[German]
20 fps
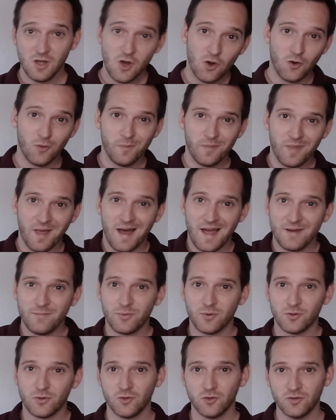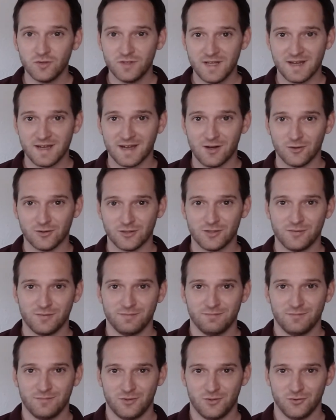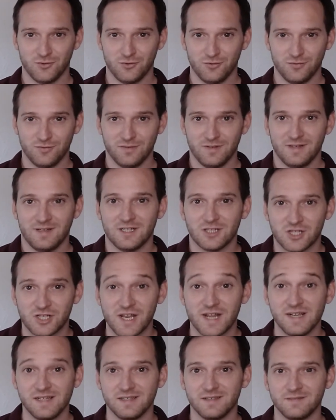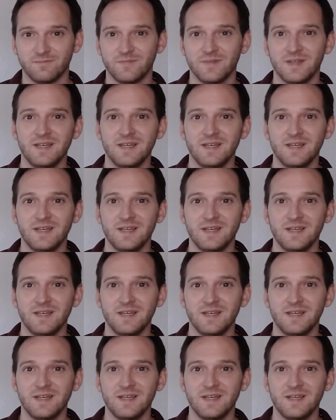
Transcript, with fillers: um da ein Produkt heraus zu erstellen.